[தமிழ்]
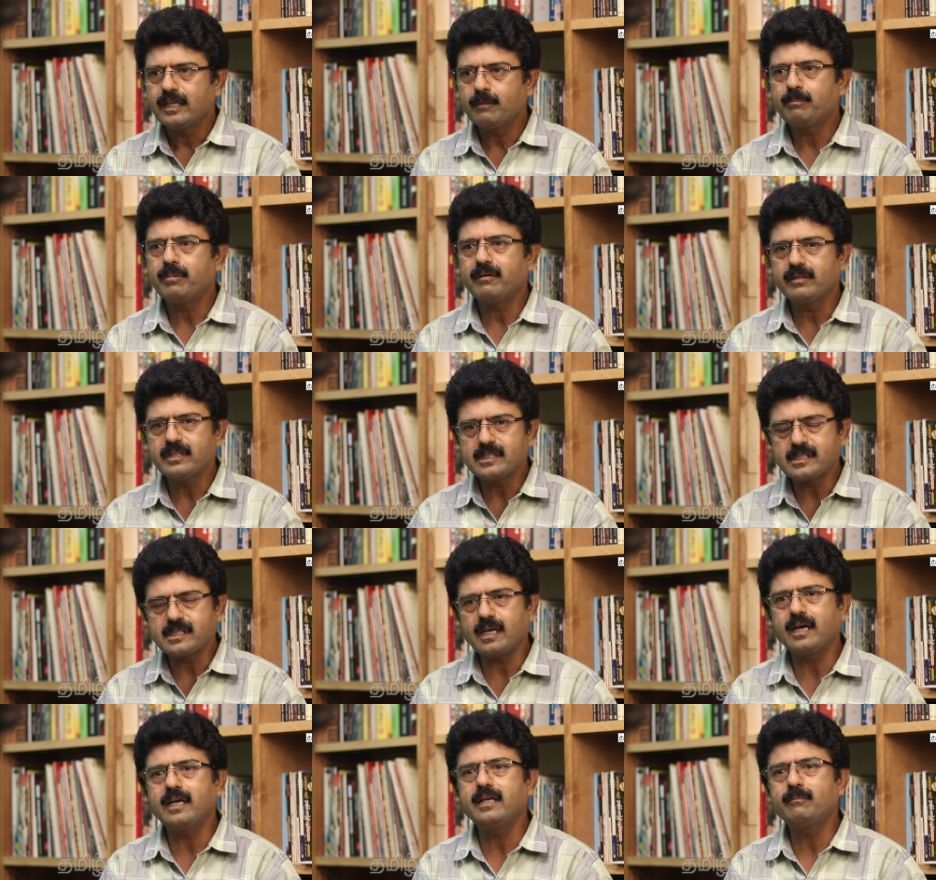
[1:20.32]
இப்போ வந்து
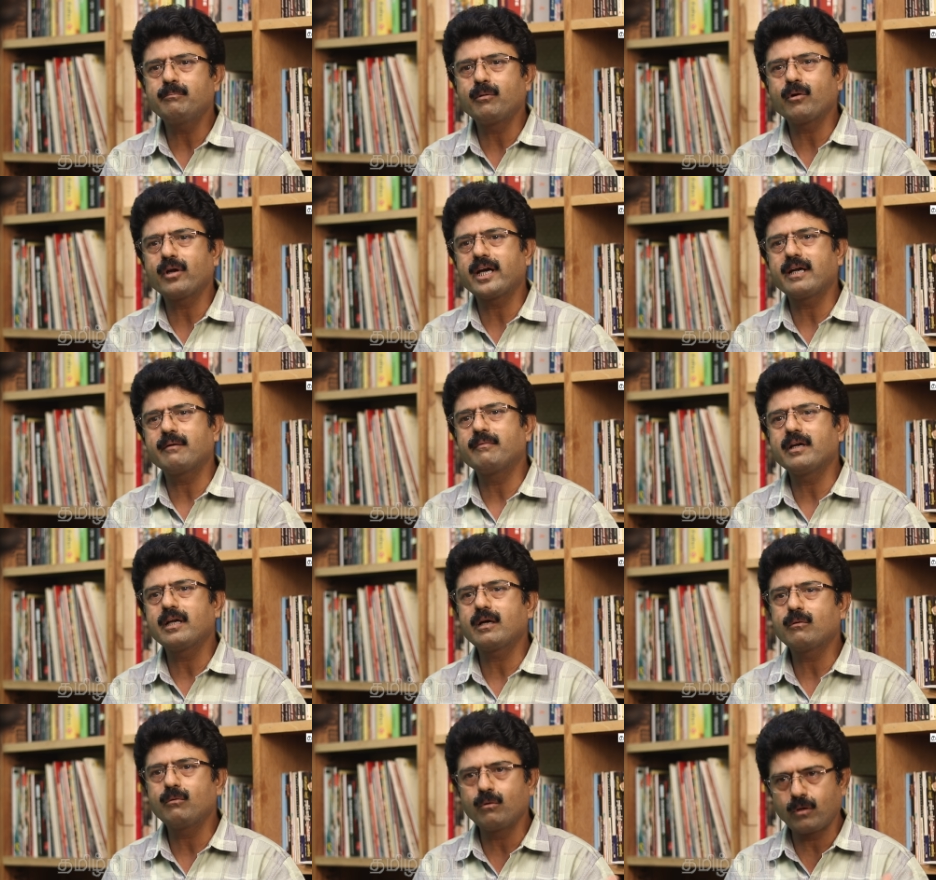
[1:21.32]
ஸ்டாலின் போகிற
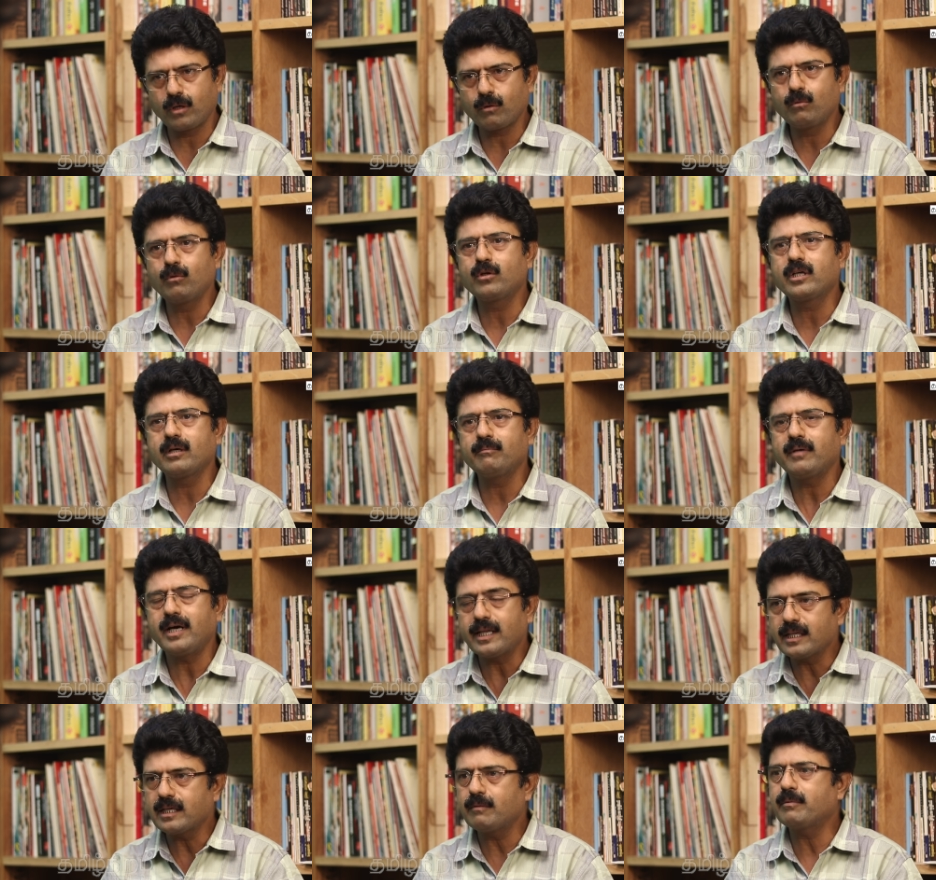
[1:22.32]
இடமெல்லாம் கூடுற கூட்டம்
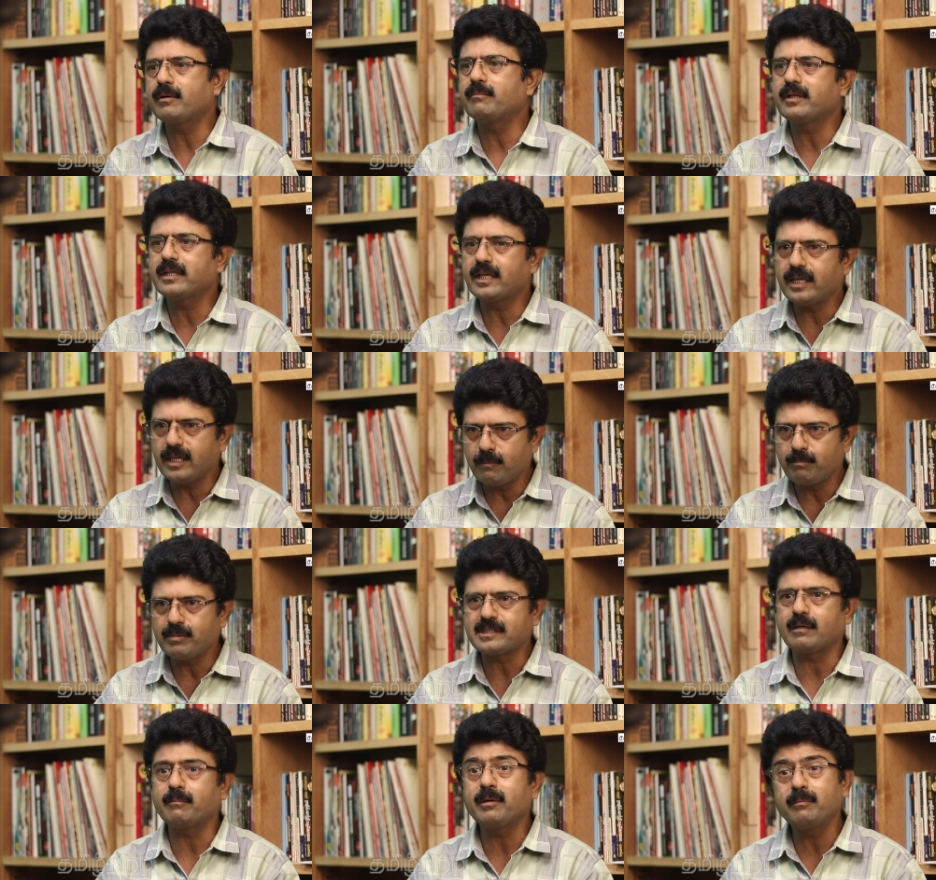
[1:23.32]
அதுக்கப்புறம் பார்த்திங்கன்னா
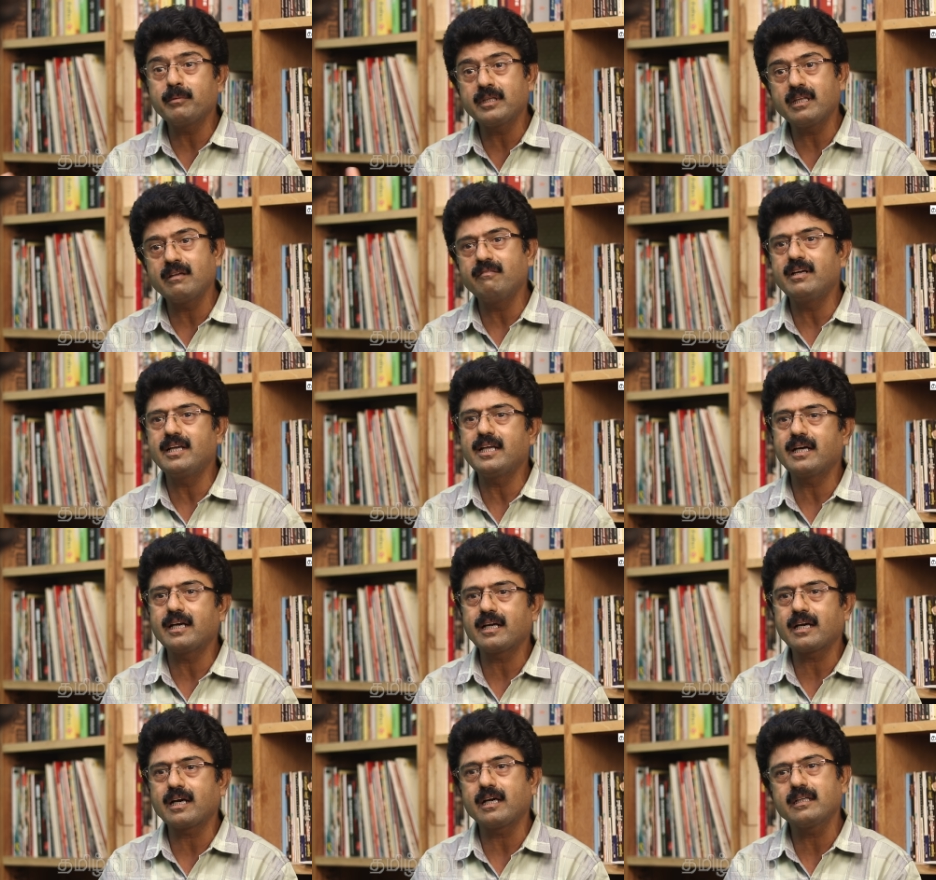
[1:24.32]
இப்போ சமீபத்தில்
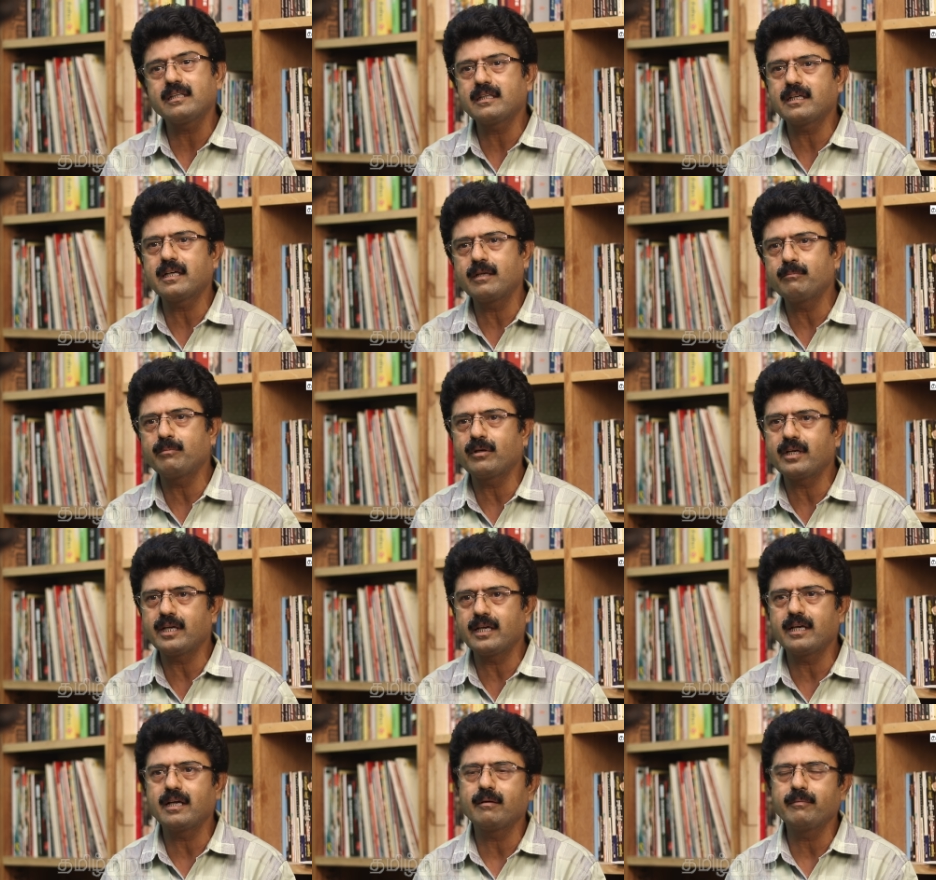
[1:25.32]
வெளியான கருத்து கணிப்புகள்
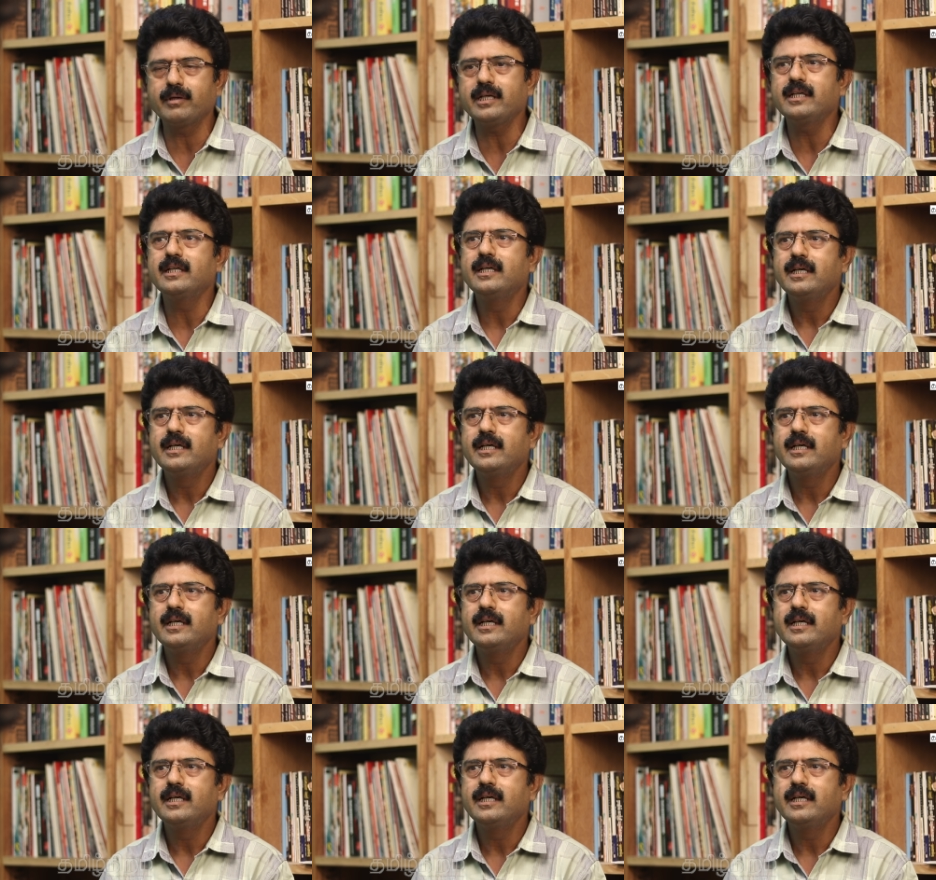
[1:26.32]
எல்லாமே